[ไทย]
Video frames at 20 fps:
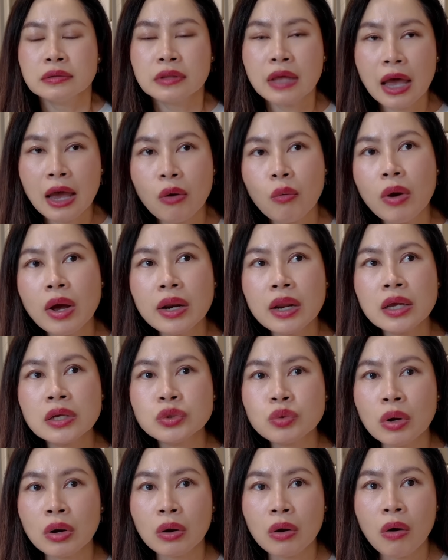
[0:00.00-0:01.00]
แต่ว่าใน
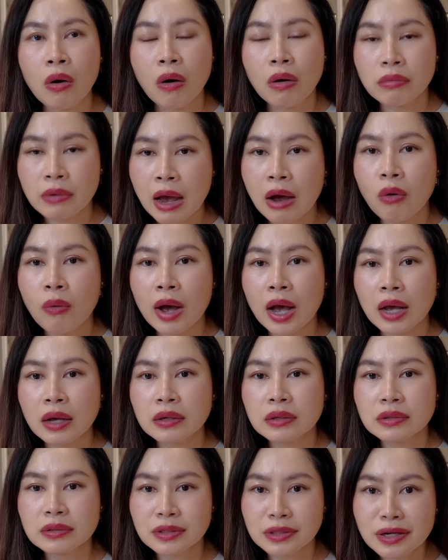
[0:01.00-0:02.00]
ส่วนของเราอะ
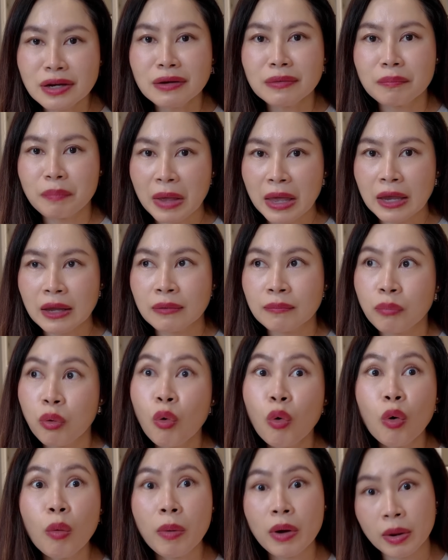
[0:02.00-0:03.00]
ซึ่งเป็น
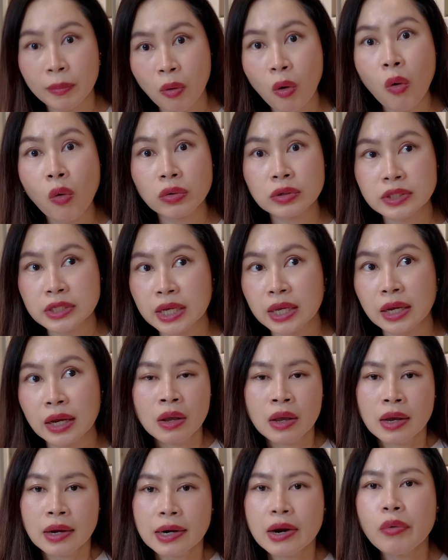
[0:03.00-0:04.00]
ผู้บริโภคจริง
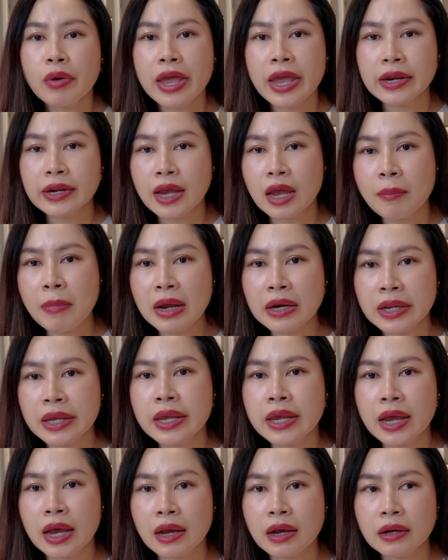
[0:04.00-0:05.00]
เราเห็นงานบางที
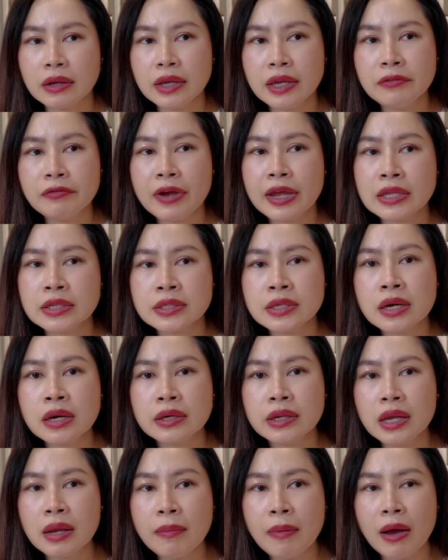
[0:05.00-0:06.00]
อ่ะอินฟลูเอนเซอร์
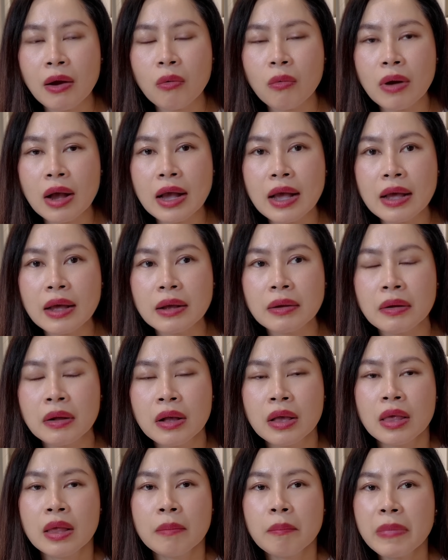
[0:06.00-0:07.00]
ที่แบบว่า
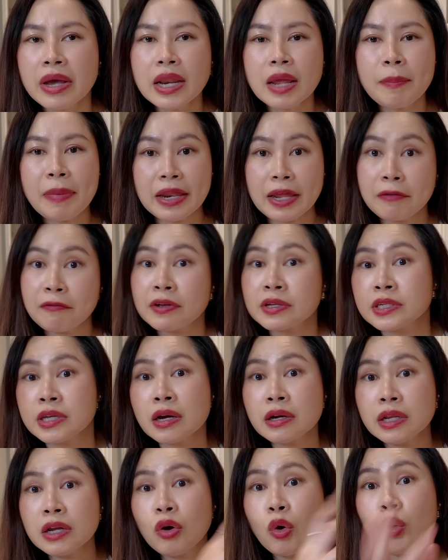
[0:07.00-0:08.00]
ไม่ได้เป็นอินฟลูเอนเซอ
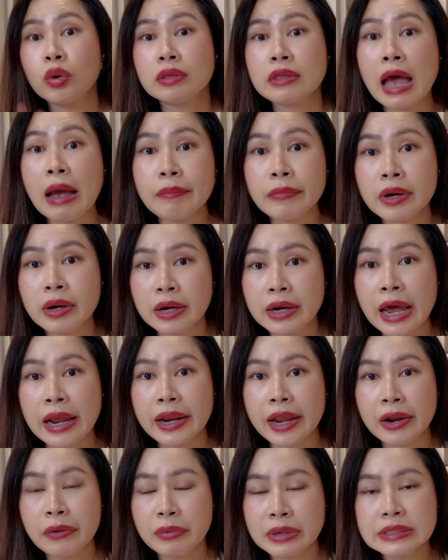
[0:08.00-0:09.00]
ร์ที่คนตามเยอะขนาด
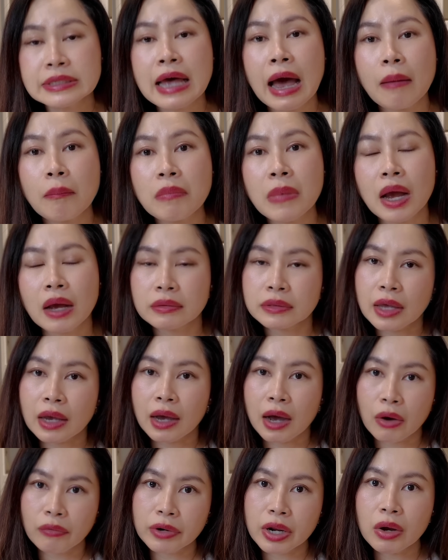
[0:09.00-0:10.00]
นั้นด้วยซ้ำอ่ะ แต่
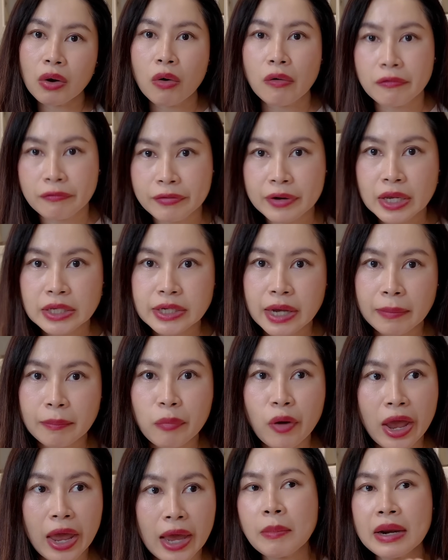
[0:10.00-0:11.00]
เขาได้ของฟรีจากแบ
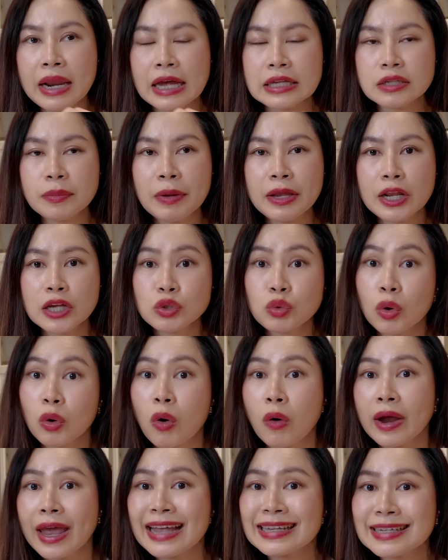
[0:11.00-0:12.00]
รนด์มันอาจจะเป็นในส่วนข
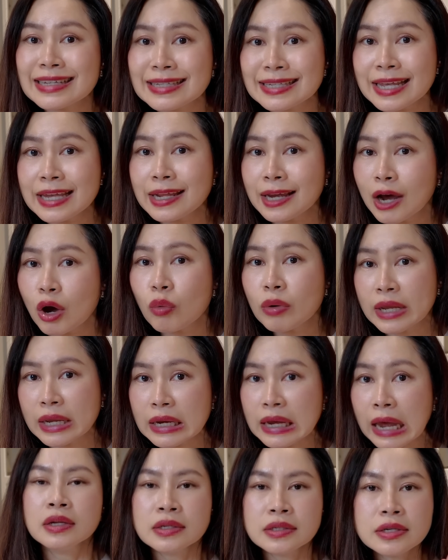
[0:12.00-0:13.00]
องเอเจนซี่ที่เขาลิง
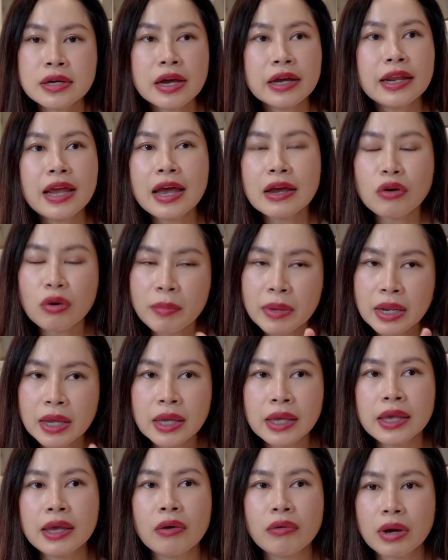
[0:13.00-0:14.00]
ก์กัน ซึ่งอันนี้ก็ไม่ได้
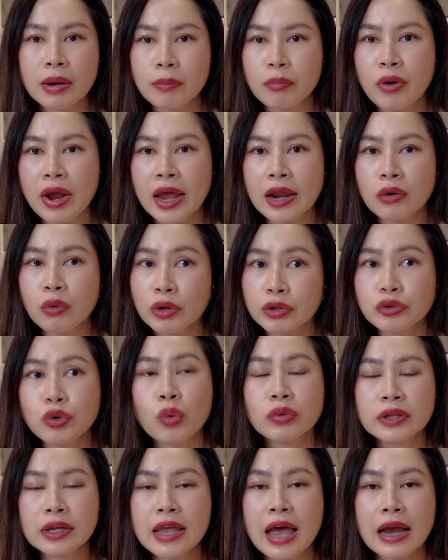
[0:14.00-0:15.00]
เกี่ยวกับแบรนด์โดยตร
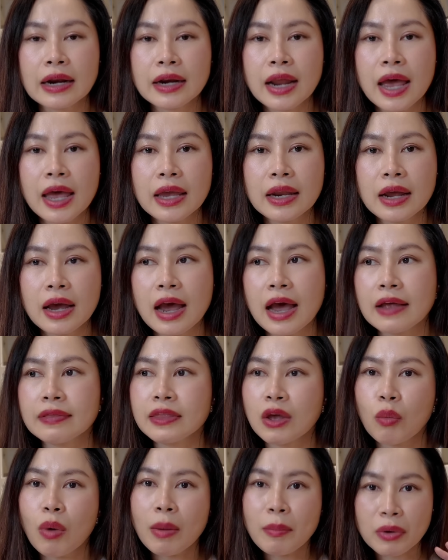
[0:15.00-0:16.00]
งแต่อย่างใดนะคะ
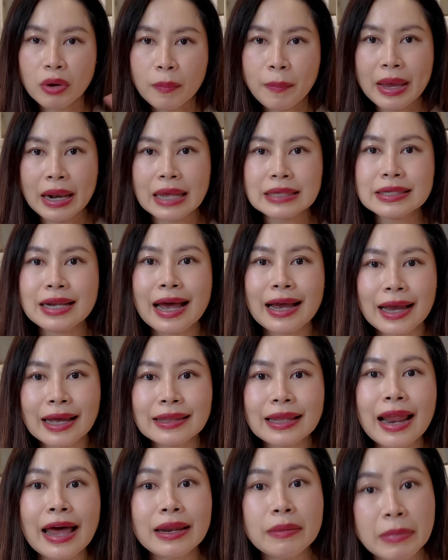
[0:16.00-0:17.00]
แต่ว่ามันก็เป็นลักษณะการ
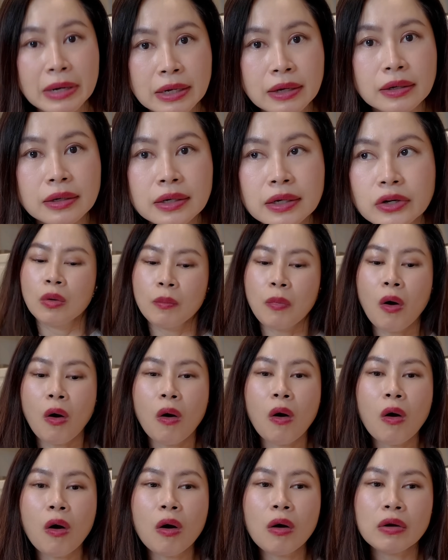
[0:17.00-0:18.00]
ตลาดที่มันเกิดขึ้น พ
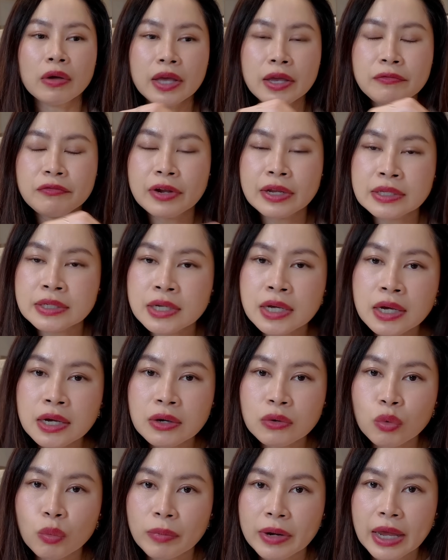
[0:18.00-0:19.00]
ออินฟลูเอนเซอร์
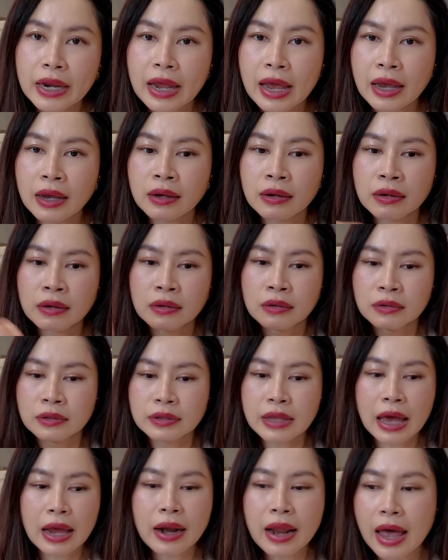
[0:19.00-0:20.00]
กลุ่มนี้นะ
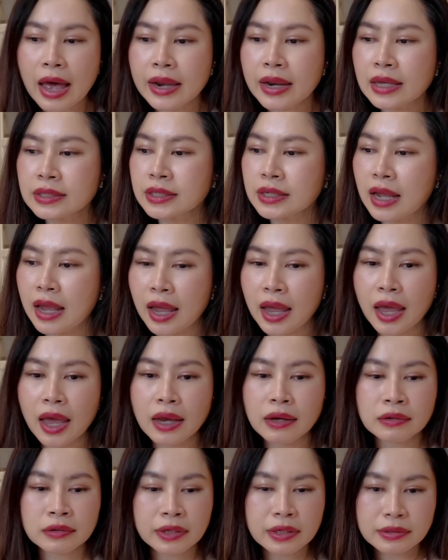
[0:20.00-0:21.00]
ดารานักแสดง
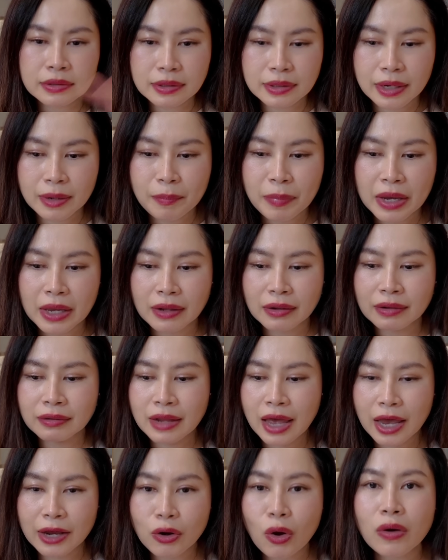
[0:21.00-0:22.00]
ศิลปิน
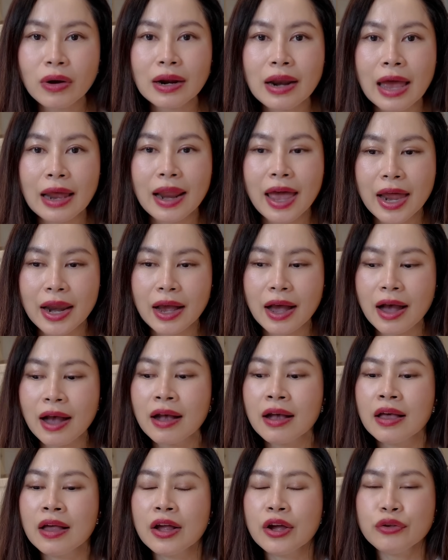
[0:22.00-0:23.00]
ไอดอลทั้งหลายแหละนะคะ
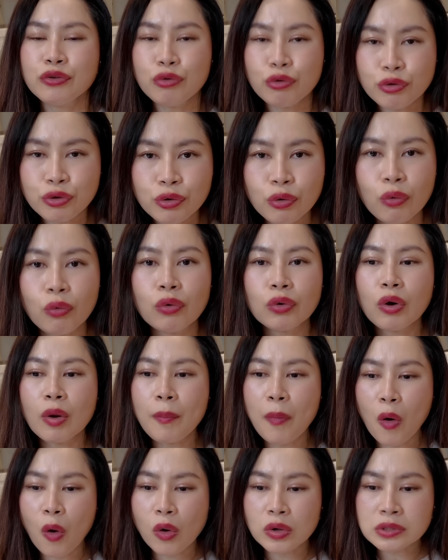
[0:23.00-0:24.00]
อยู่ๆก็
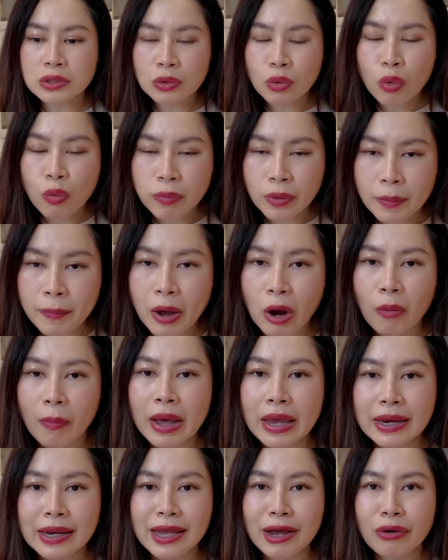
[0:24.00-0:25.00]
โพสต์รูปกระเป๋าใบ
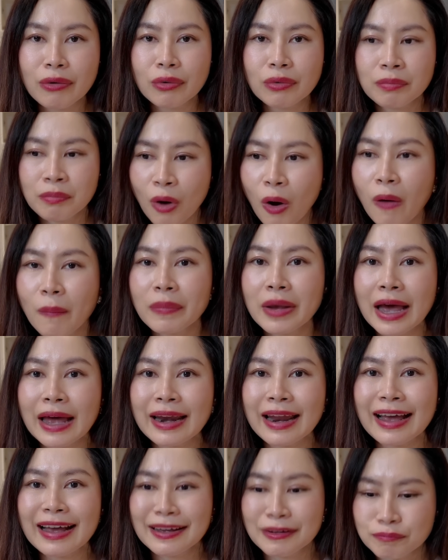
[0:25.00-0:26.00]
เดียวพร้อมกัน
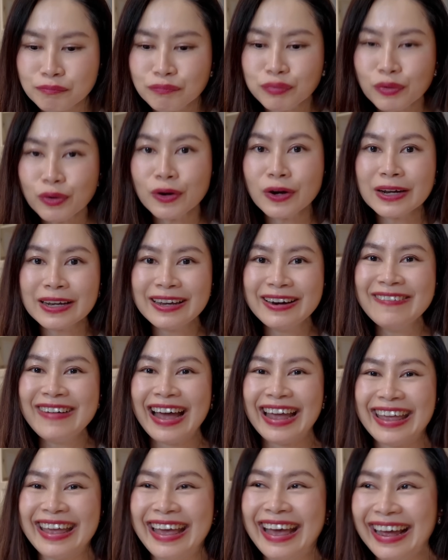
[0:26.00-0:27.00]
อ่ะปุ้งขึ้น
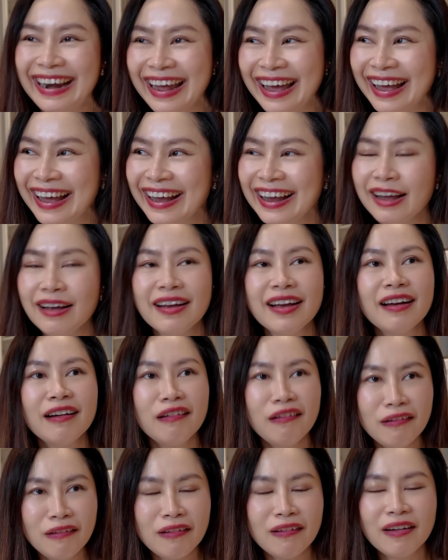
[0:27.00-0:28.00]
มางนี้นะ
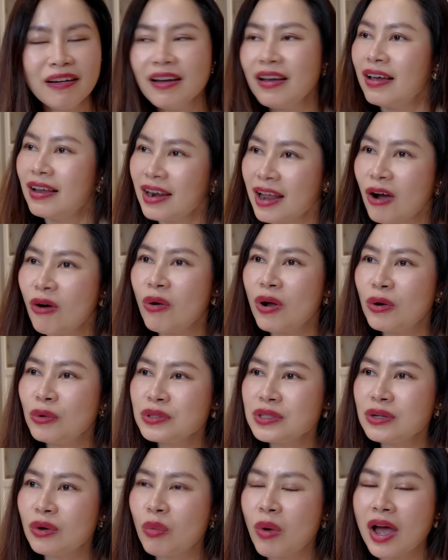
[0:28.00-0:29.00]
เออ เราอ่ะรู้
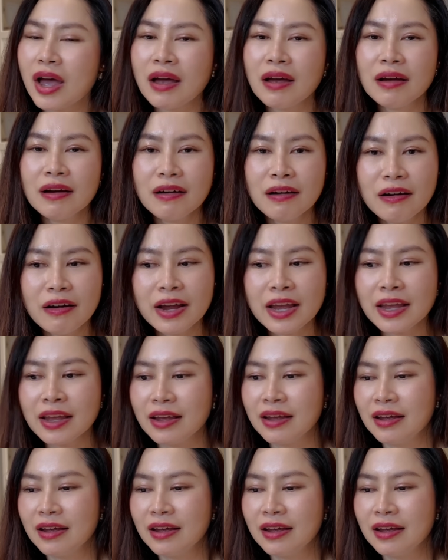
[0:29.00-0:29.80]
สึกว่าเฮ้ย